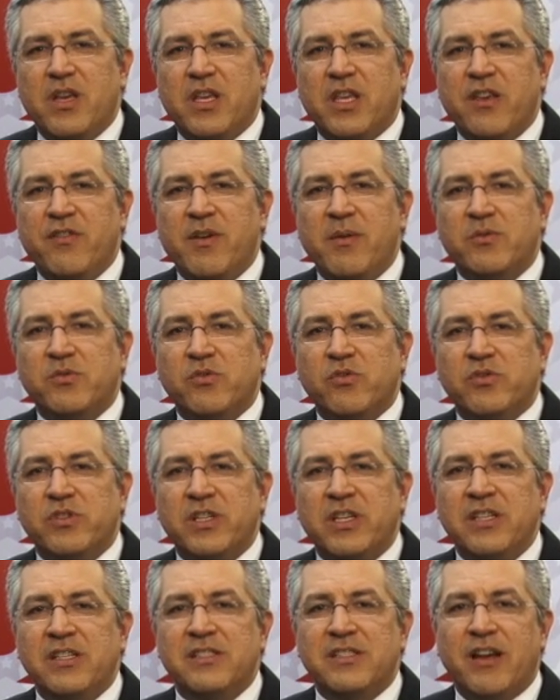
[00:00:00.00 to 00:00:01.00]
que vamos
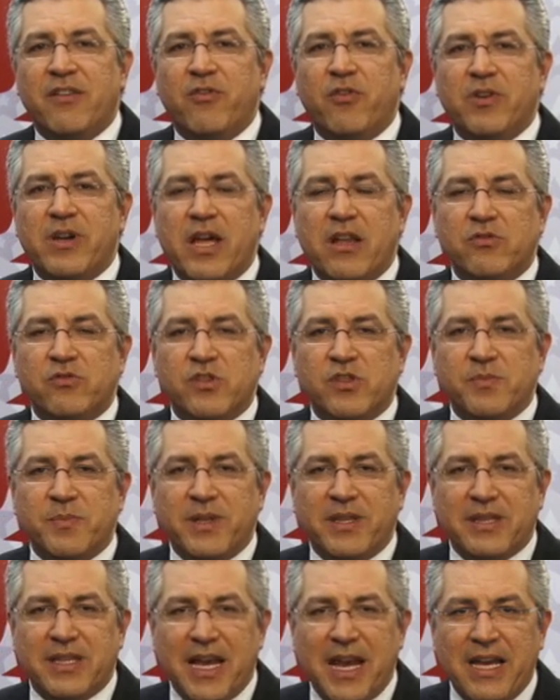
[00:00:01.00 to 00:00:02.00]
conseguir desafogar os
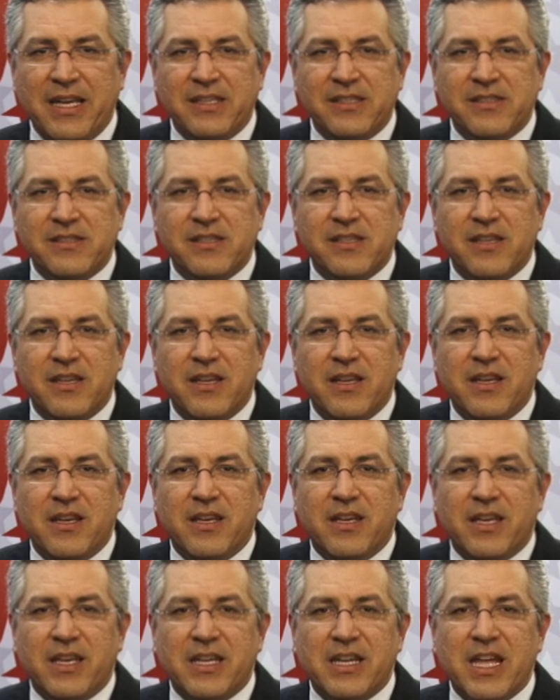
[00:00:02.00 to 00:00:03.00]
hospitais
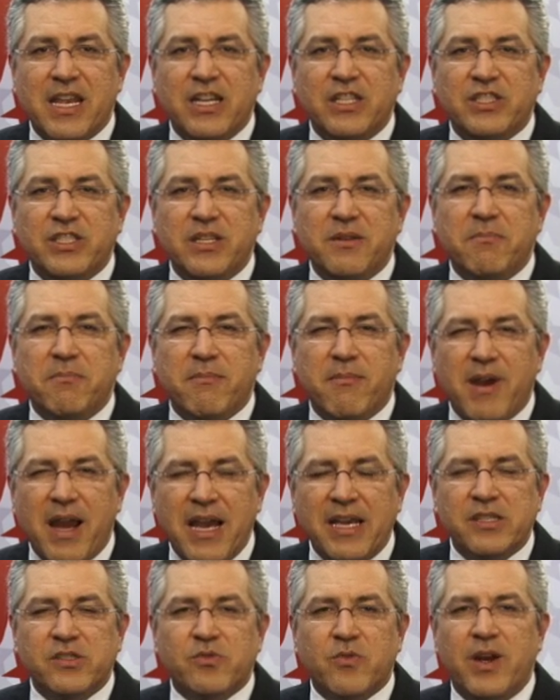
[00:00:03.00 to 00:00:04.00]
e garantir
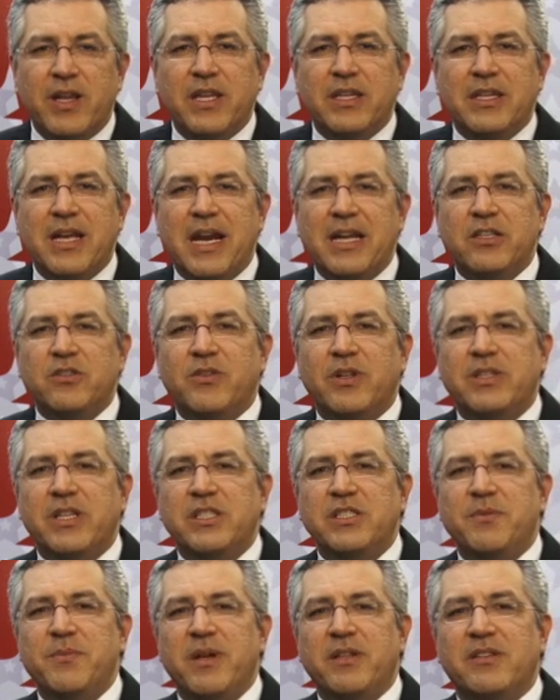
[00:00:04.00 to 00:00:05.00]
mais qualidade no
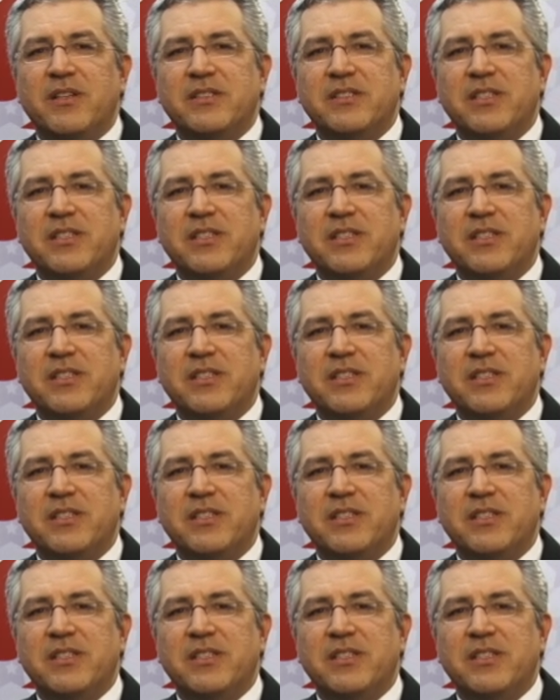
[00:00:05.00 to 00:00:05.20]
atendimento à